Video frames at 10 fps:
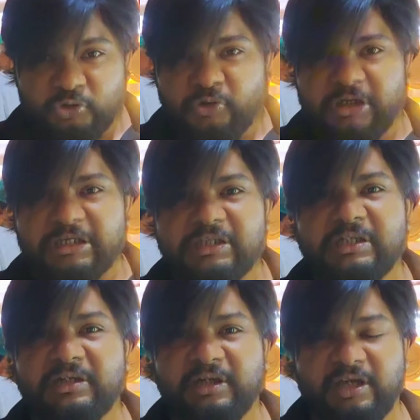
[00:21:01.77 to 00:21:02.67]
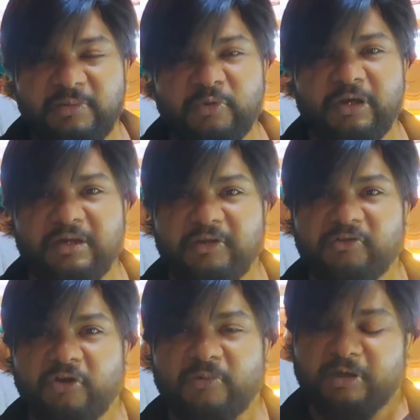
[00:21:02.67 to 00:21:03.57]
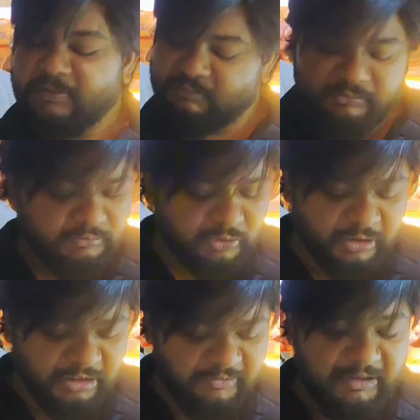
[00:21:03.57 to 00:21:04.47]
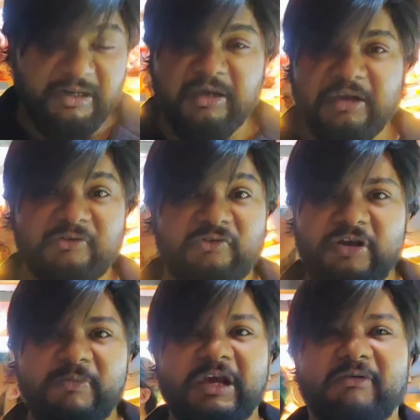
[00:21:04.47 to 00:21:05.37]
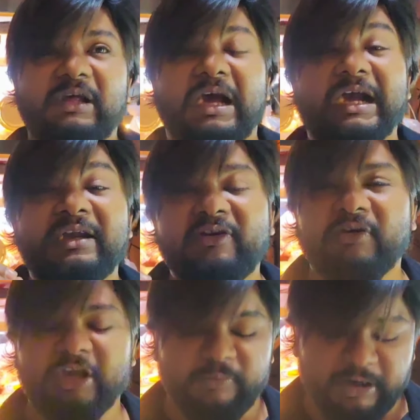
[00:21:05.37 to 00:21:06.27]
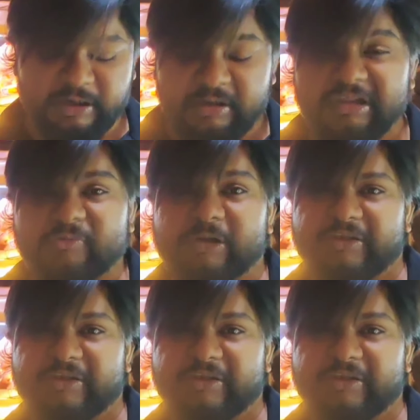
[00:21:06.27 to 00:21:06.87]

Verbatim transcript: जो ग्रीन चिली ने गेम उठाई ना शॉर्मे की बहुत लेवल एक्सट्रीम लेवल हाईली रिकमेंडेड दिस